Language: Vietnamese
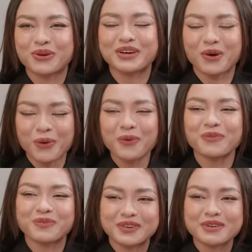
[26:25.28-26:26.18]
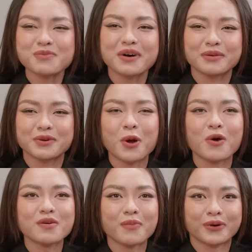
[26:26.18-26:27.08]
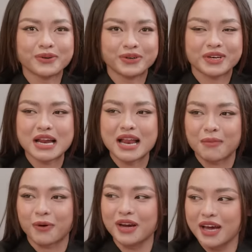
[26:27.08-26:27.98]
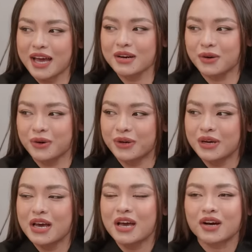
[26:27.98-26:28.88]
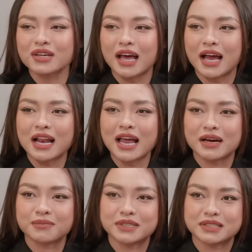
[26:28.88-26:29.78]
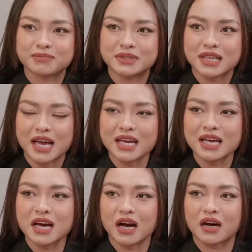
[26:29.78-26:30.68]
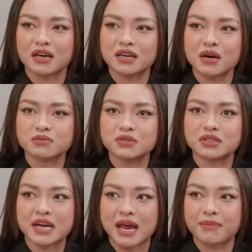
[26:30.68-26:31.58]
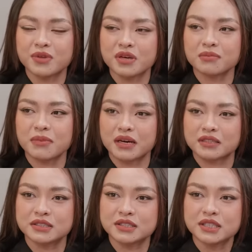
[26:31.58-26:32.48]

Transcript: Tùy gu Đúng rồi, đối với mỗi người nó là mỗi khác rồi. ừ. Có thể là mình mình thấy họ không được đẹp, nhưng mà